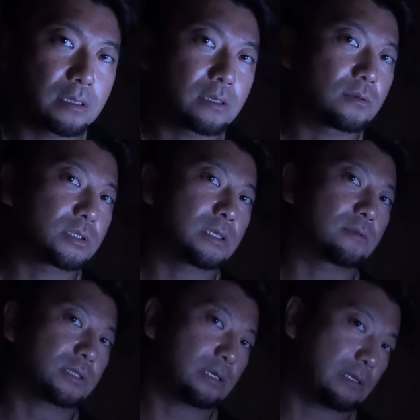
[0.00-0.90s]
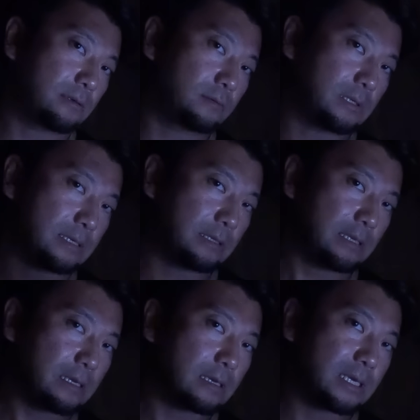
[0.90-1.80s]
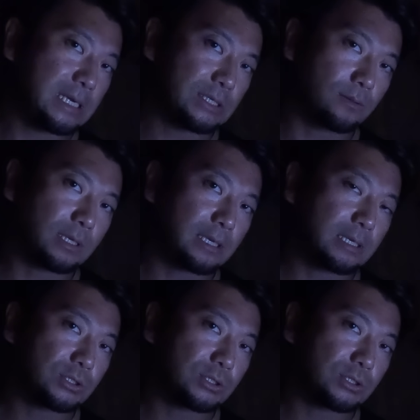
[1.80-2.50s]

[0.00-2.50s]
えこちらのチャンネルで映像でね、